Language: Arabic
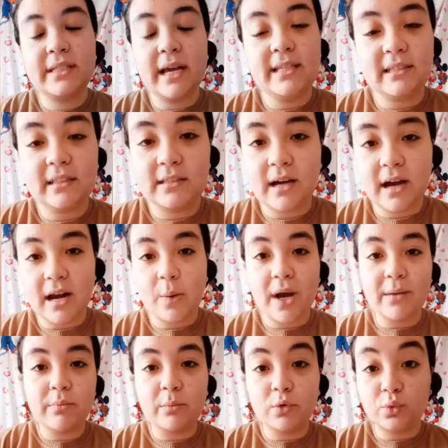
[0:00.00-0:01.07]
عايزه تتسحر او
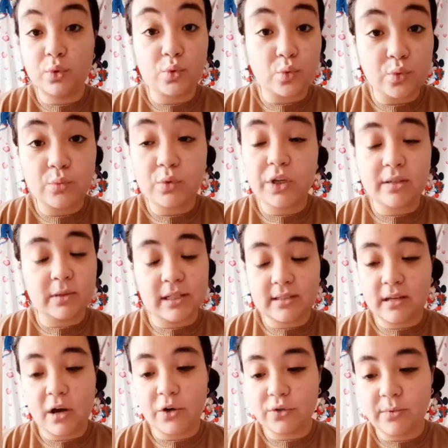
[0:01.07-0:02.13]
حابه موضوع السحور ممكن ناس ما
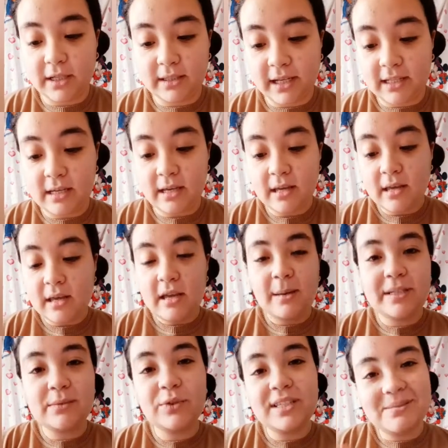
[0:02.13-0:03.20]
تتسحرش براحتها عادي
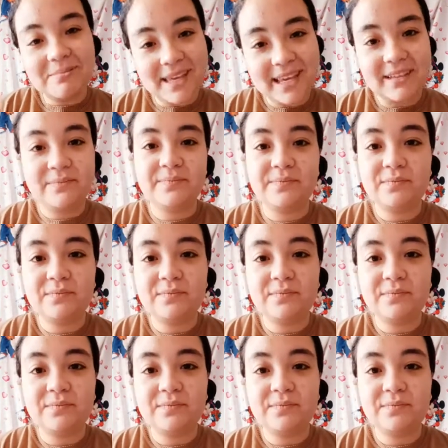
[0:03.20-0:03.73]
بس ممكن زبدايه